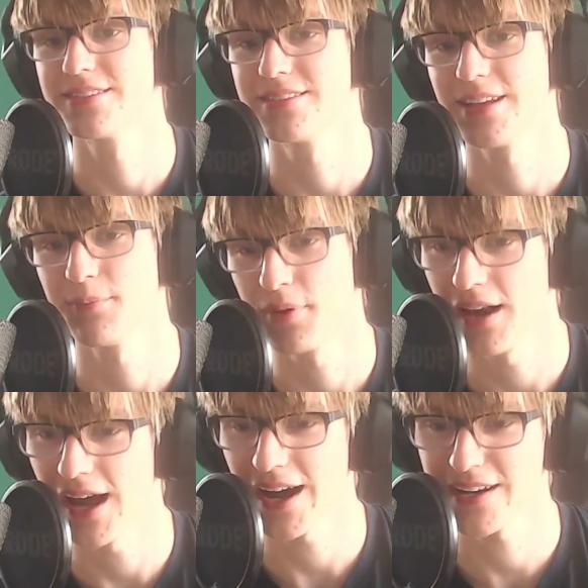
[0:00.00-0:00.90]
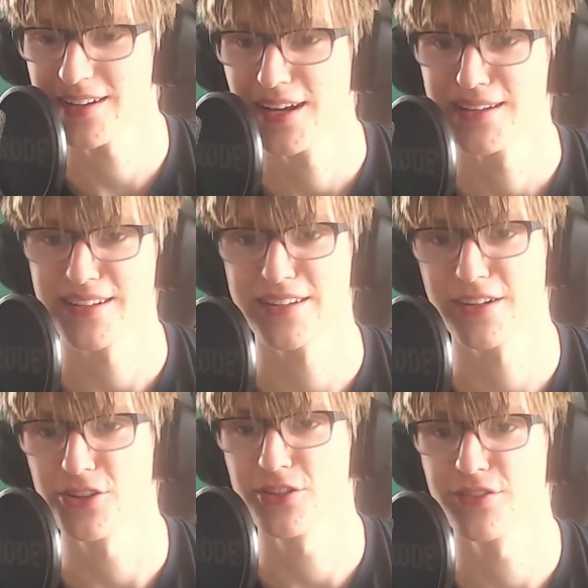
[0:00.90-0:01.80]
den Plan, dass
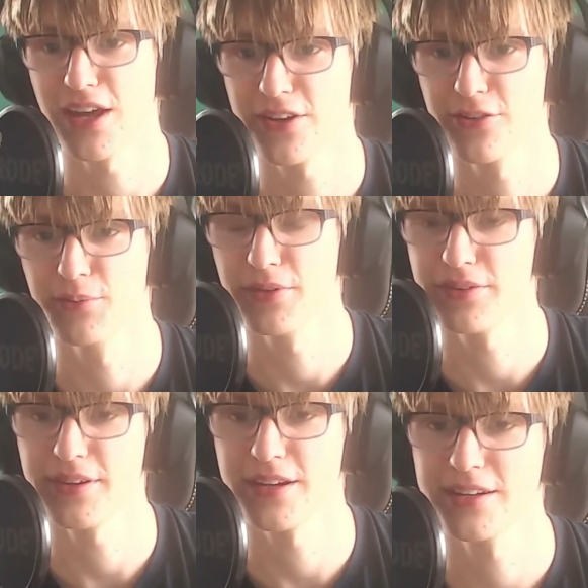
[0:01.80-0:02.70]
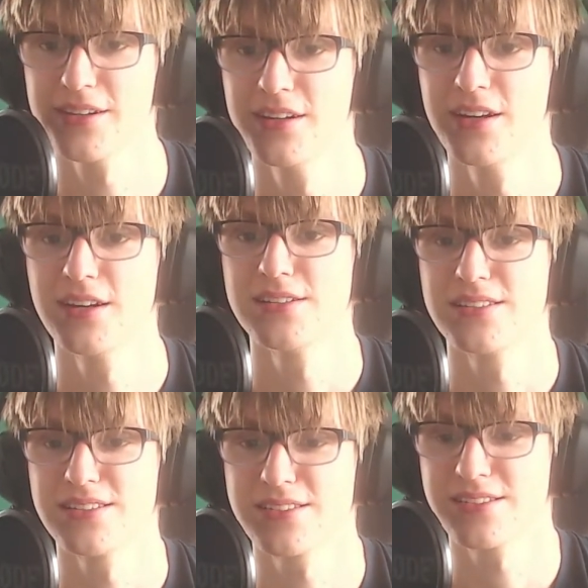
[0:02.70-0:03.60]
ich euch vielleicht so ein bisschen
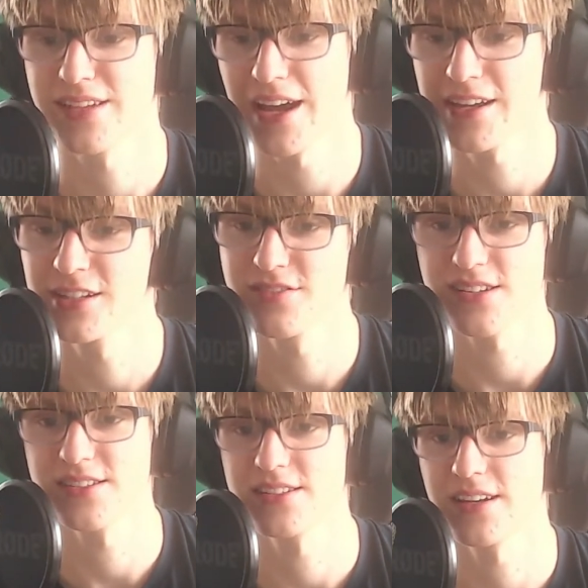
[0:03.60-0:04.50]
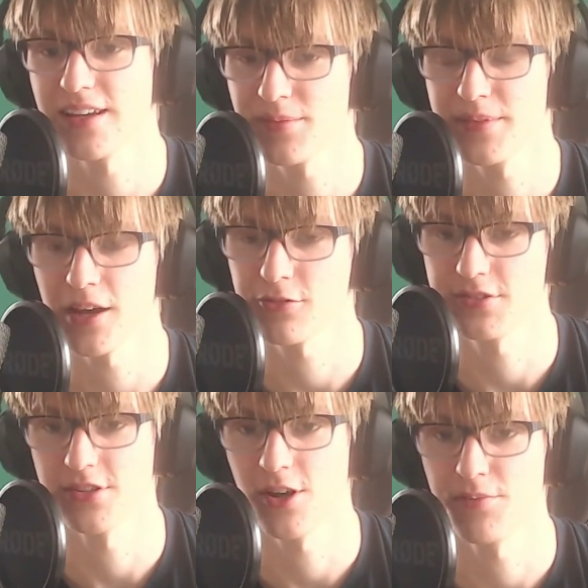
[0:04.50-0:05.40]
zeige, was ich an dem Tag
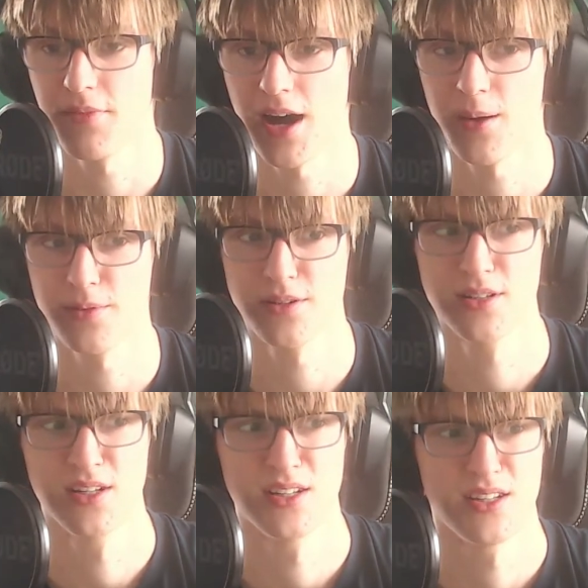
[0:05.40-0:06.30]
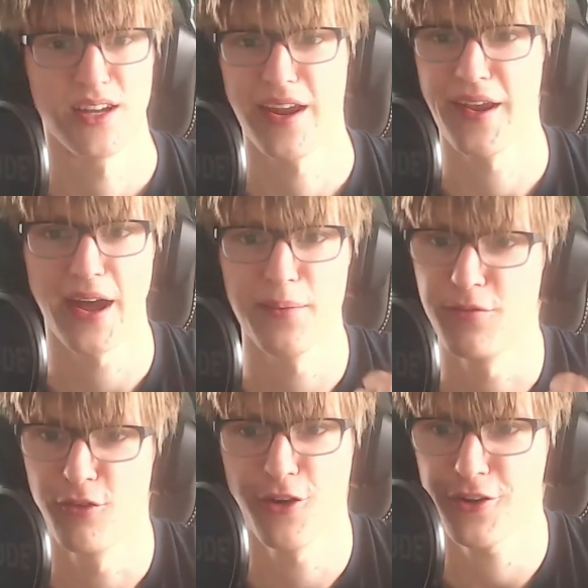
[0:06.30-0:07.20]
unternommen habe, in einem
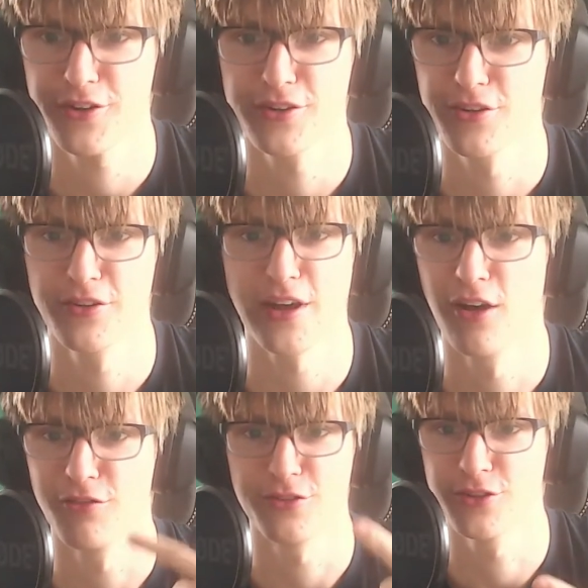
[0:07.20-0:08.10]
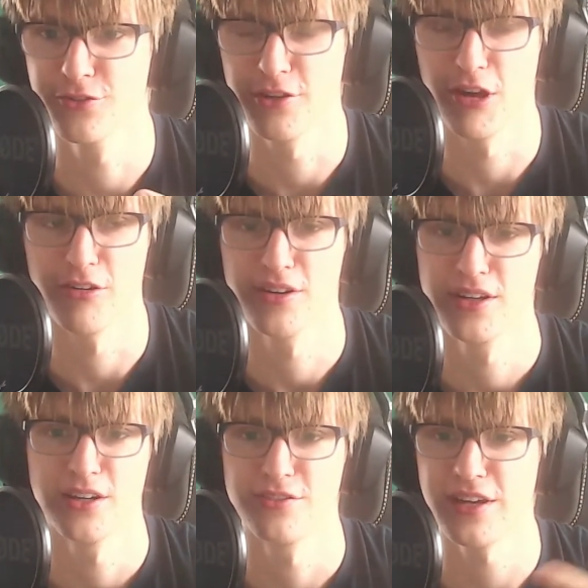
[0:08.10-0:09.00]
Vlog oder auf YouNow.
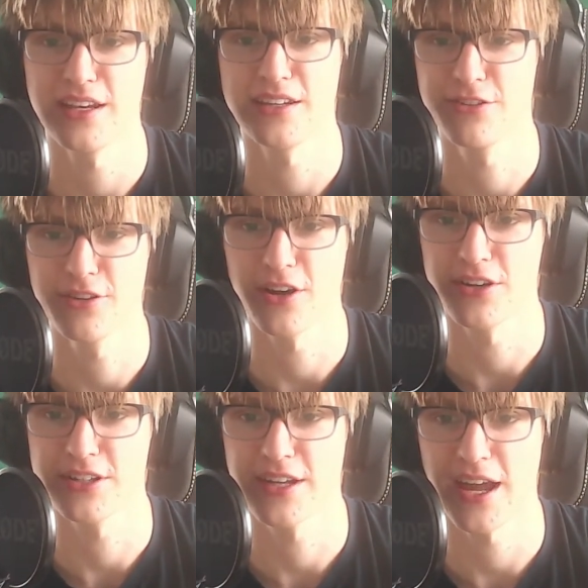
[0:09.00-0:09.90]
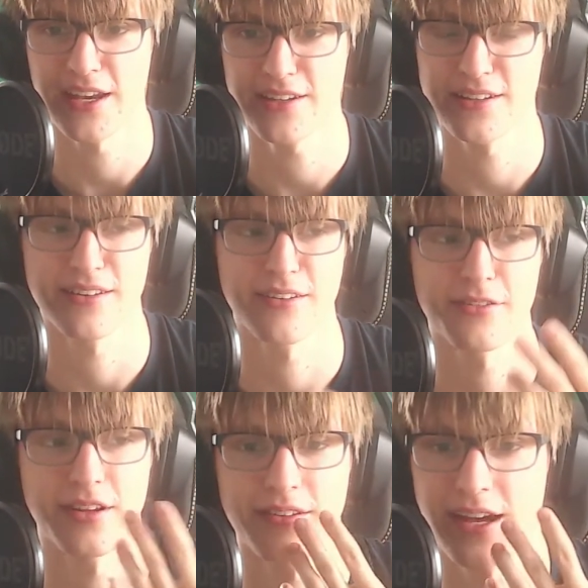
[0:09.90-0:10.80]
Wenn Yuna nicht kennt, das ist so
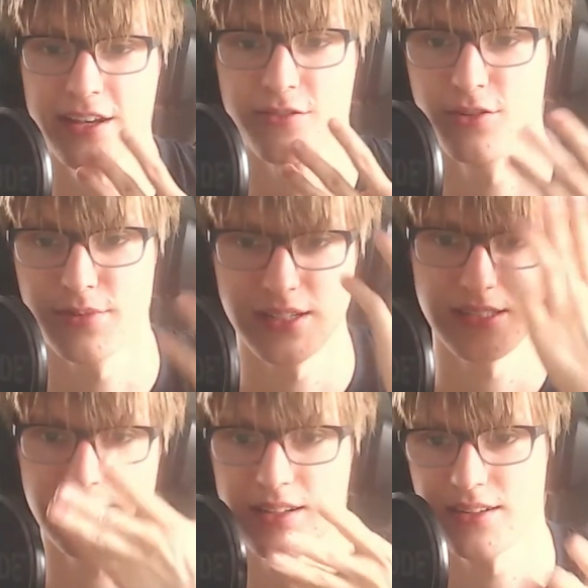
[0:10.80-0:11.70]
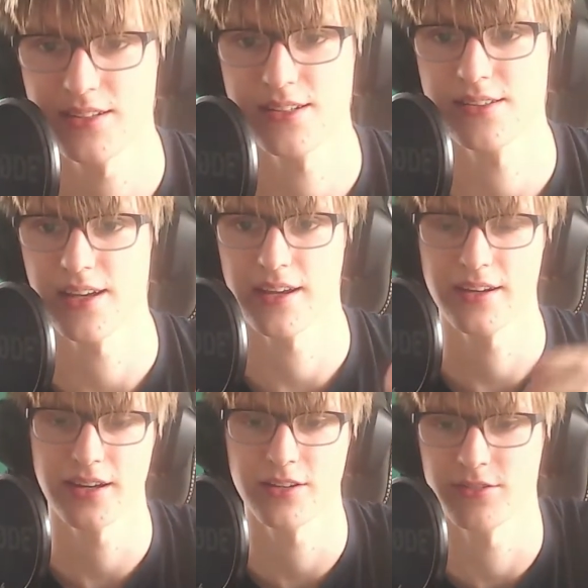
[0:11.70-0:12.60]
eine Seite, wo man hier sein Gesicht zeigen
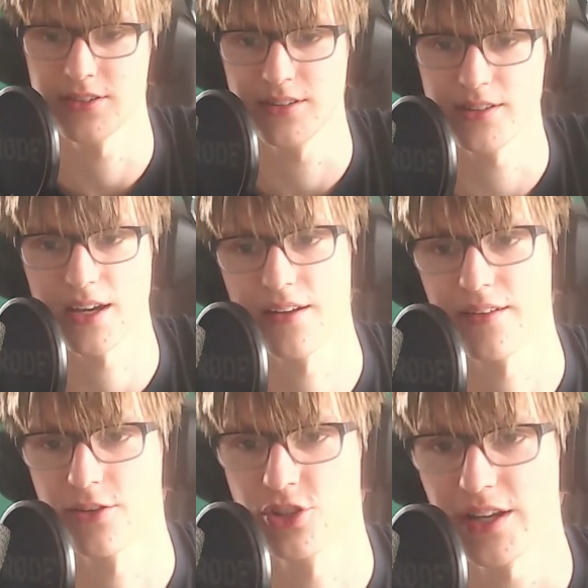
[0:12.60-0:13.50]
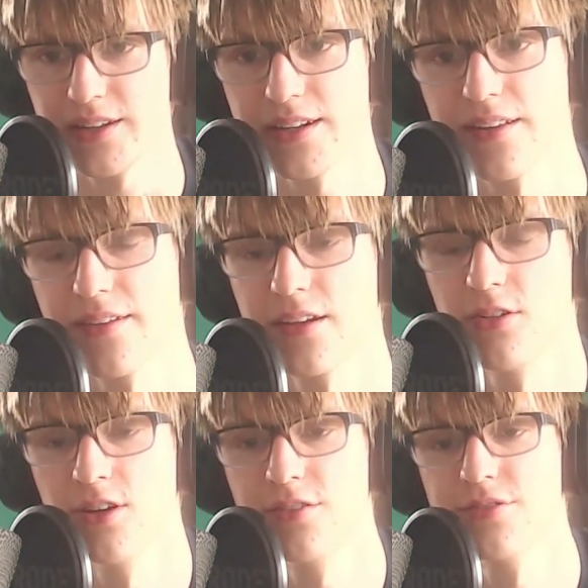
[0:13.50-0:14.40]
kann und rechts der Chat die ganze Zeit
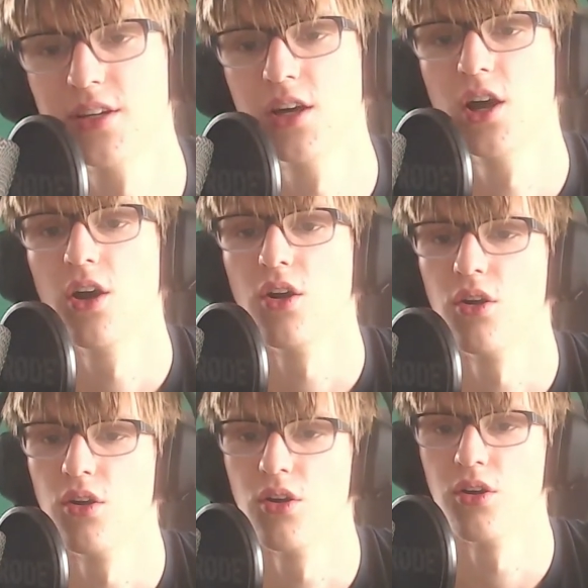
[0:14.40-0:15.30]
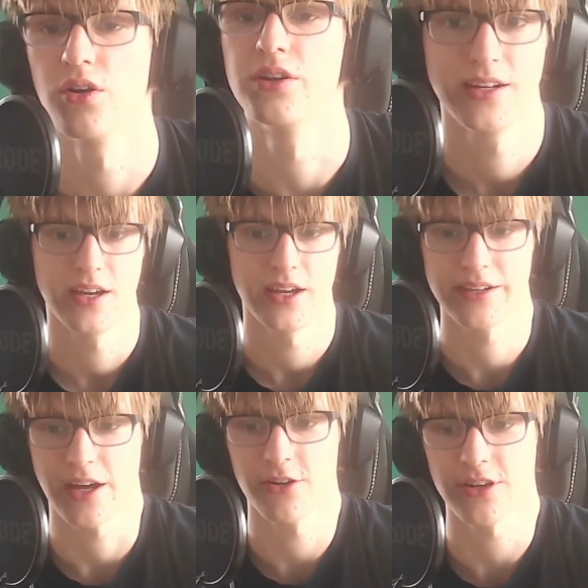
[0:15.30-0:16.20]
läuft. Und
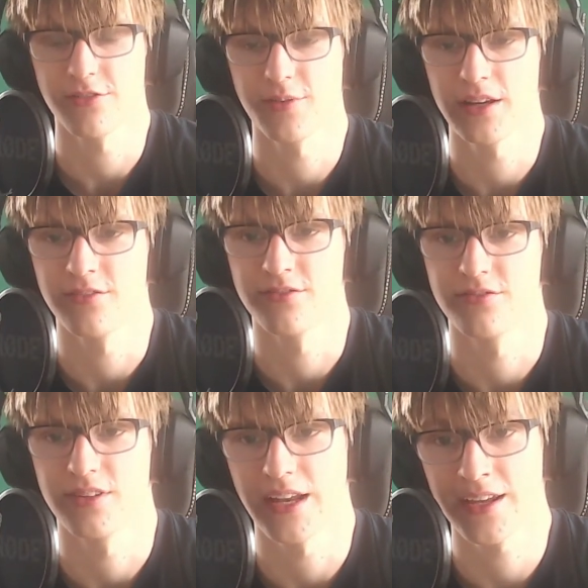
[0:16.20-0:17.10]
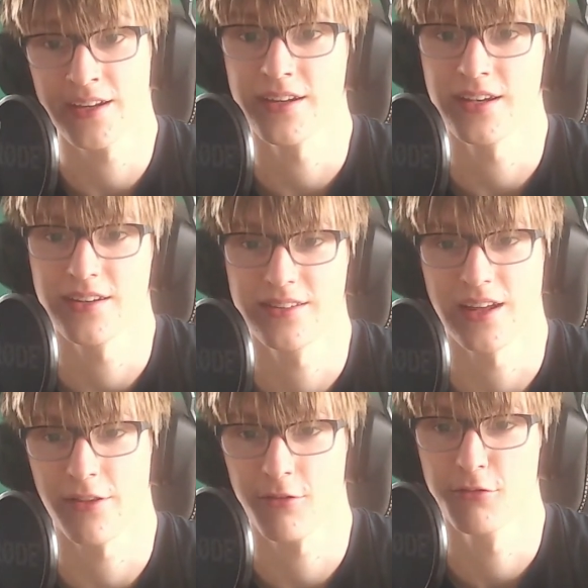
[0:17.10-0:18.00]
kann euch einfach mal den Link
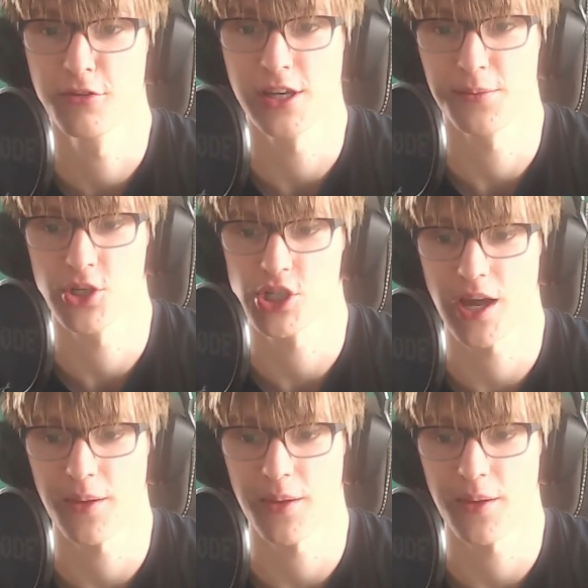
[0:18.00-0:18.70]
dazu in die Beschreibung